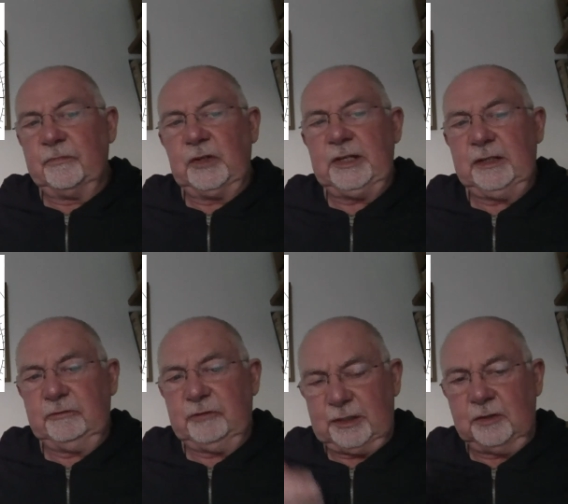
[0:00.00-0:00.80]
Weil hier
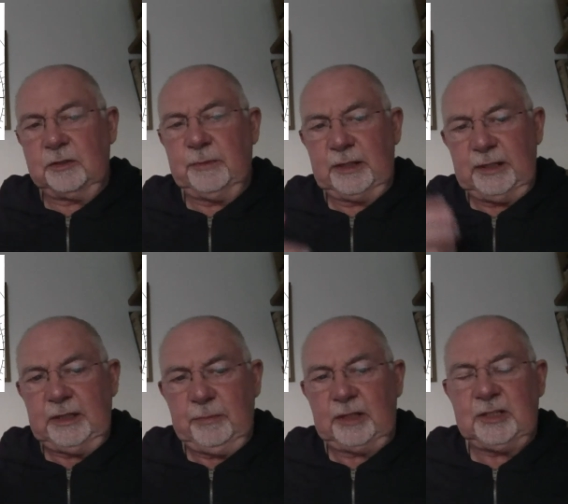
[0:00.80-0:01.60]
ein Vertrauensmangel in
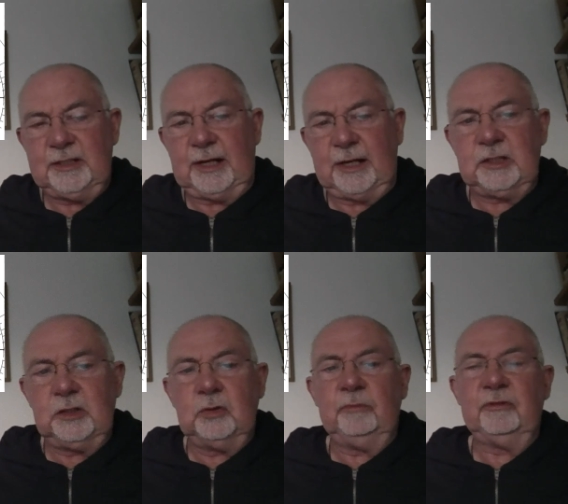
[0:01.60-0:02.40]
den männlichen
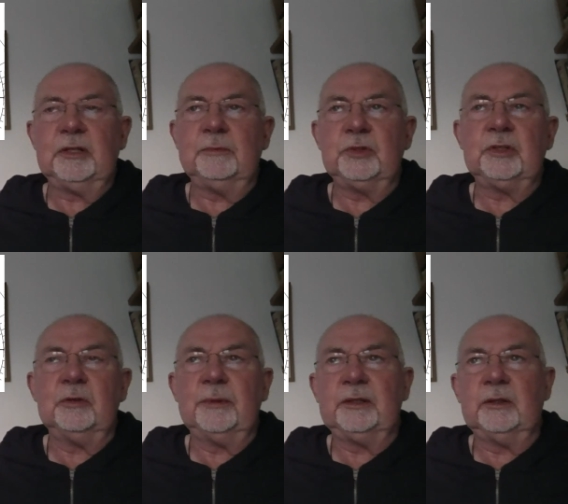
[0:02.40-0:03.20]
Archetyp von der Mutter
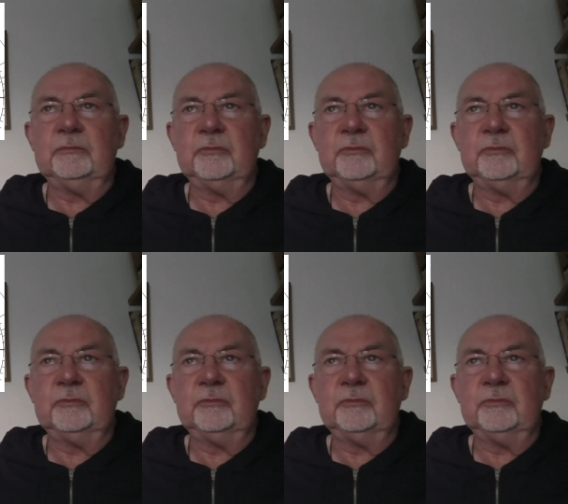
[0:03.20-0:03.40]
übernommen